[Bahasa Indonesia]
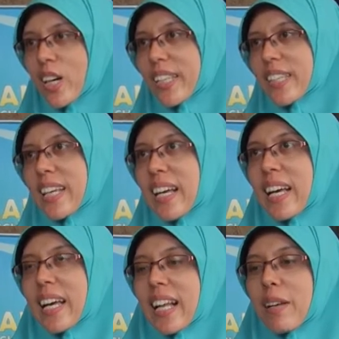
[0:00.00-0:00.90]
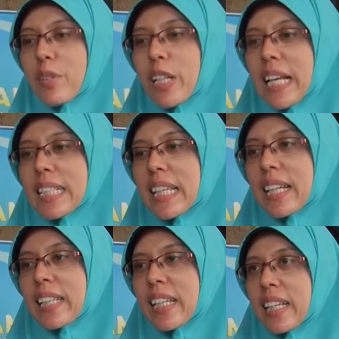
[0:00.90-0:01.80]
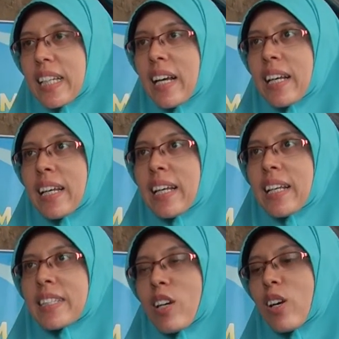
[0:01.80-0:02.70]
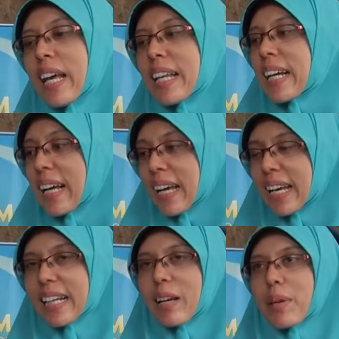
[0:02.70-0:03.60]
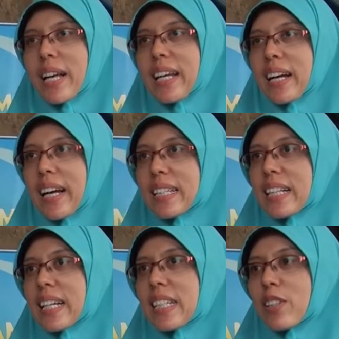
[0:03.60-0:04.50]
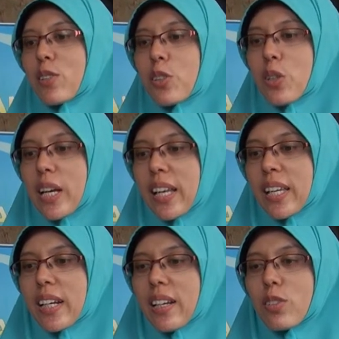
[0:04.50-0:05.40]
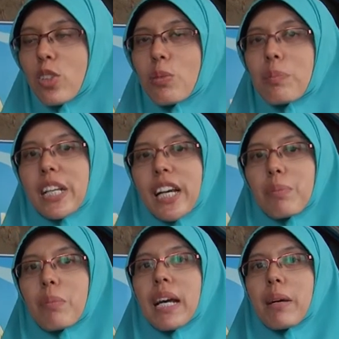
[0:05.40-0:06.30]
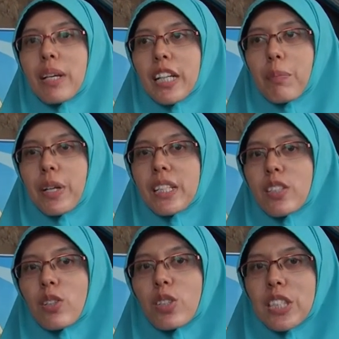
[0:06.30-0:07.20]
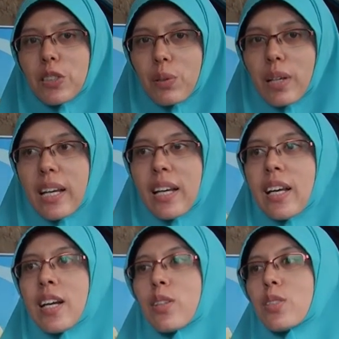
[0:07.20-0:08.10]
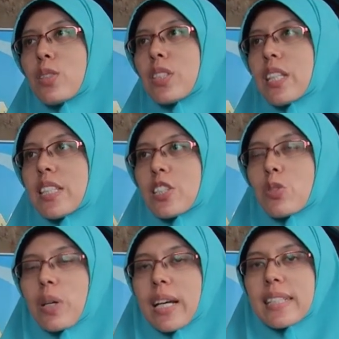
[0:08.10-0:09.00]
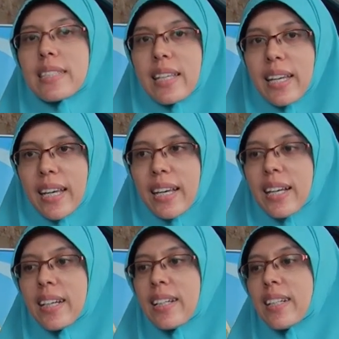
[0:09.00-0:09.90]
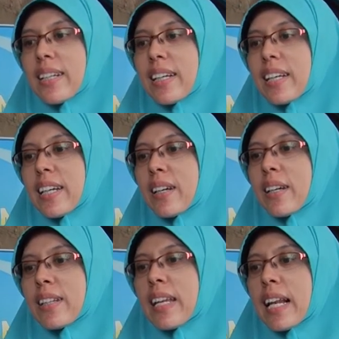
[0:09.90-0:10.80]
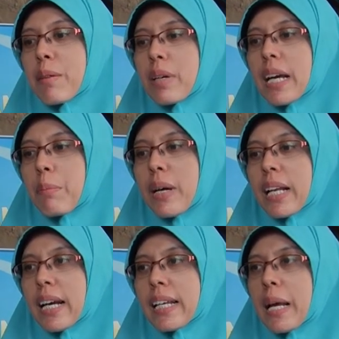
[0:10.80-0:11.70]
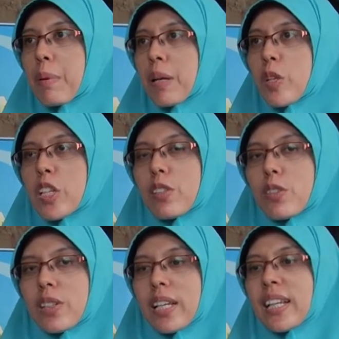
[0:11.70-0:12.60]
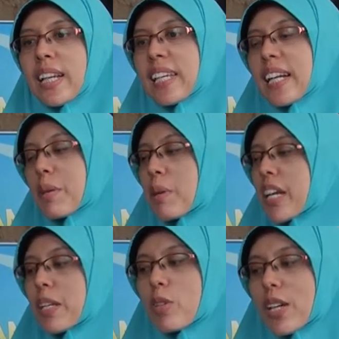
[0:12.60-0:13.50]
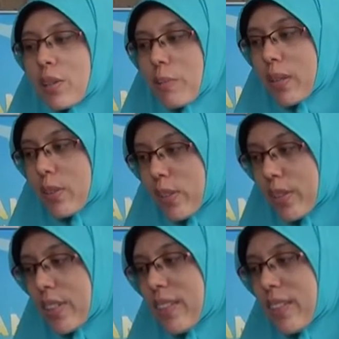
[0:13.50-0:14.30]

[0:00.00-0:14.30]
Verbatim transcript: Alhamdulillah iya, Alhamdulillah Sanlat ini kalau ya. sekolah adakan, kami adakan salah satu tujuannya adalah untuk memberikan pemahaman kepada seluruh siswa, khususnya siswa SD eh, dalam mengamalkan apa yang jadi tuntunan nilai-nilai ibadah di bulan Ramadan.